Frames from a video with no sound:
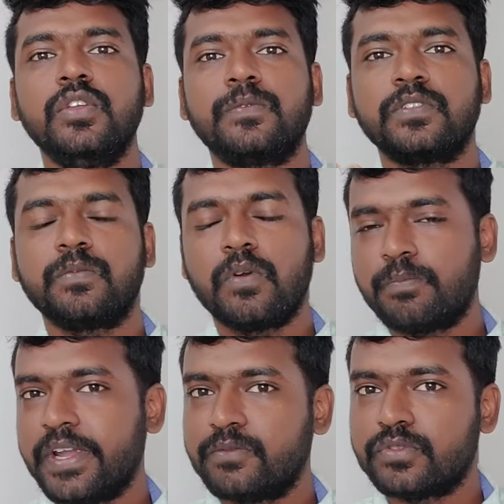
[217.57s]
யூஎஃப்எஸ்
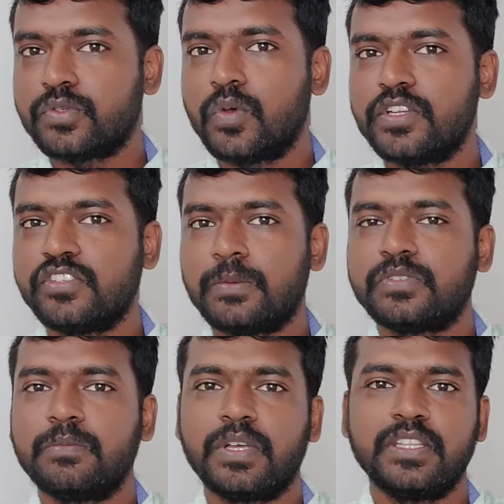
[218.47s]
ஃபோர் பாயிண்ட் ஒரு ஸ்டோரேஜ்
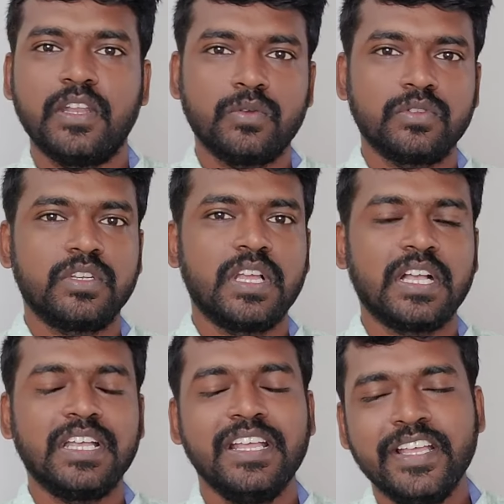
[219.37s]
ஆப்ஷன் பார்த்திங்கன்னா
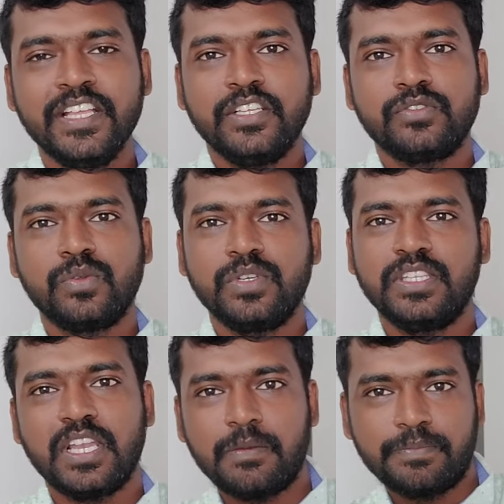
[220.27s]
கொடுத்துருக்காங்க ஸோ
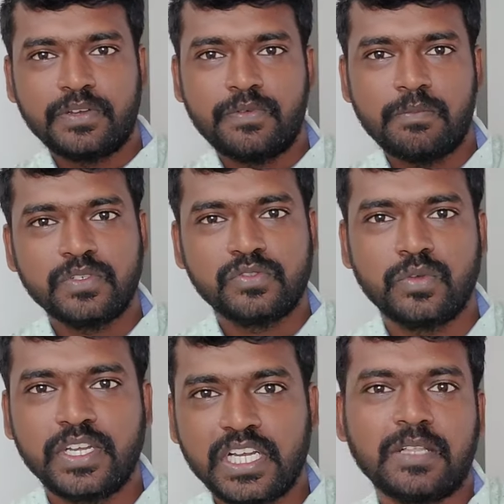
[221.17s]
இதெல்லாம் பெர்ஃபார்மன்ஸ்
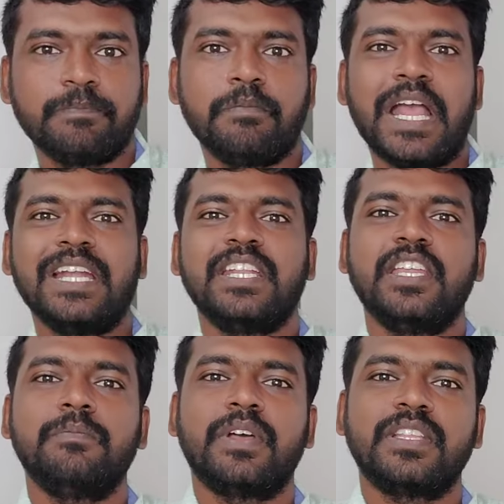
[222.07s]
ஓரியன்டாக
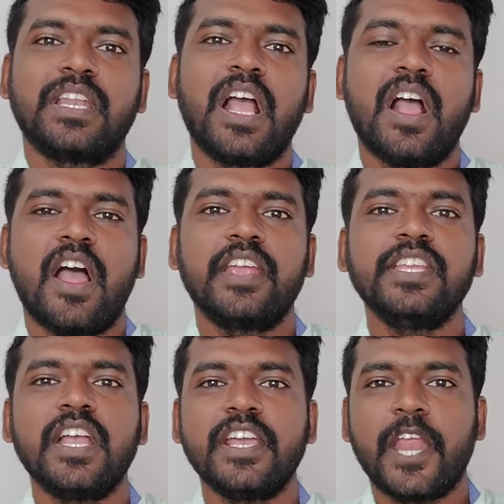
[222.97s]
பேட்டரிக்குன்னு பார்த்தீங்கன்னா
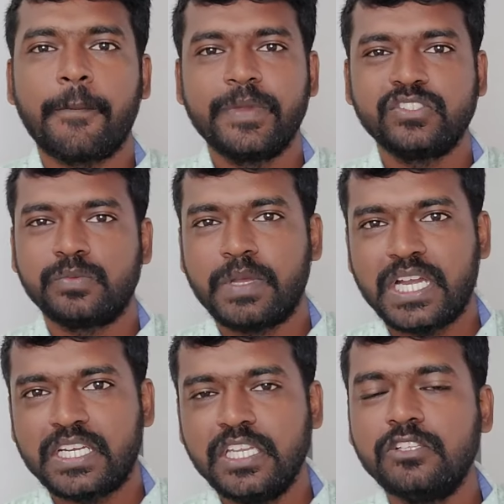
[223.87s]
ஐயாயிரம் எம்ஏஹெச்
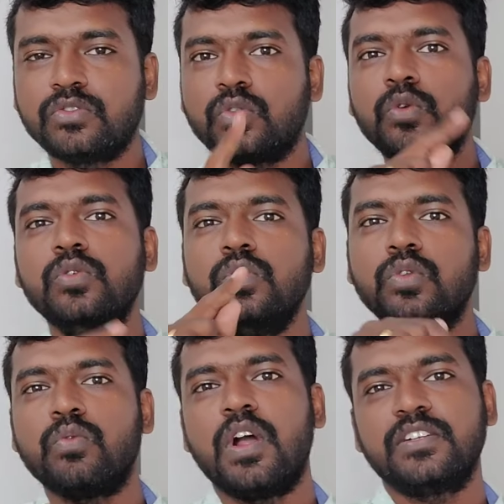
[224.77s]
பேட்டரி
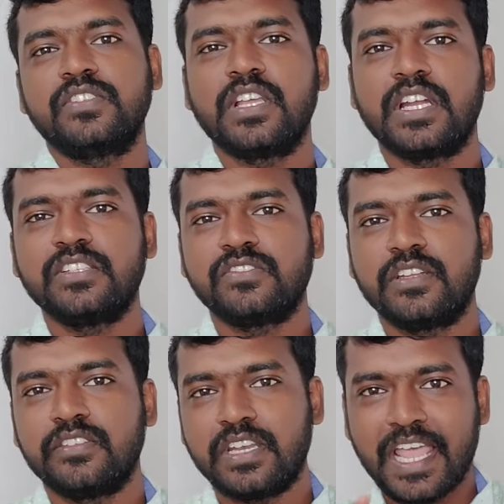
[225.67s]
தொண்ணூறு வாட்ஸுக்கான
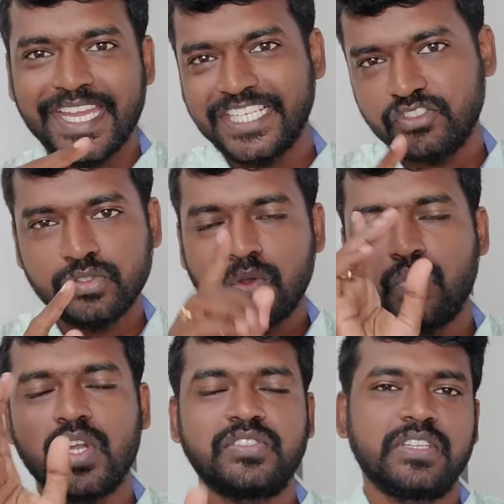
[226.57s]
சார்ஜர் நைன் ஜீரோ
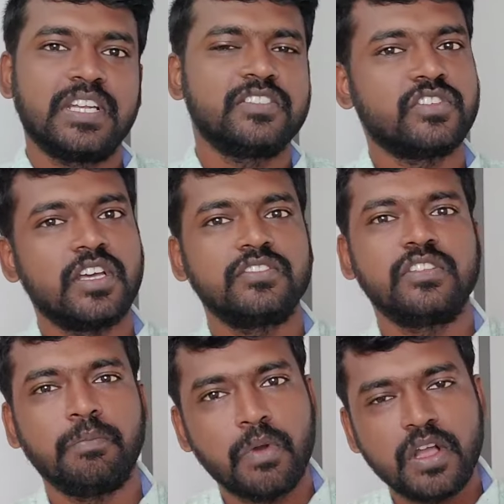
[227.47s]
வாட்ஸ்க்கான
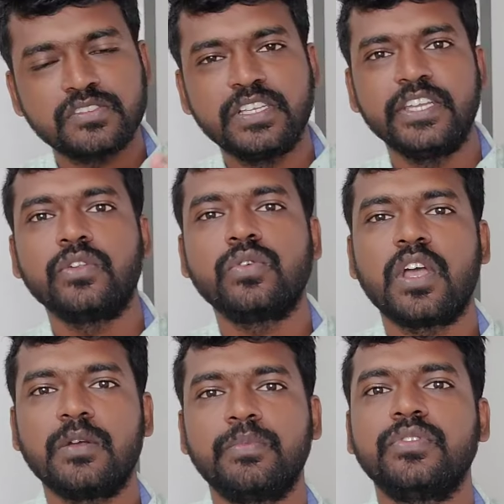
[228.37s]
சார்ஜர் பாக்ஸ்லேயும்
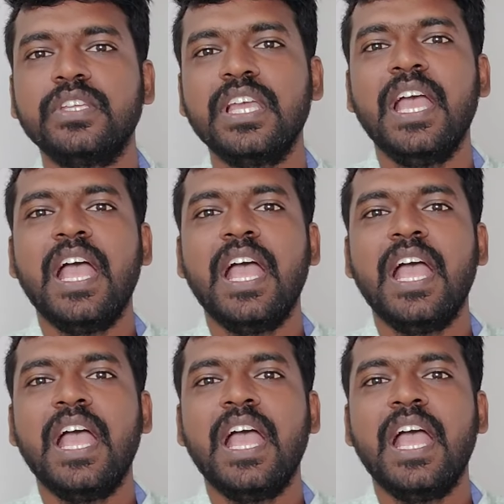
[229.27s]
இன்க்ளூட் ஆக போகுது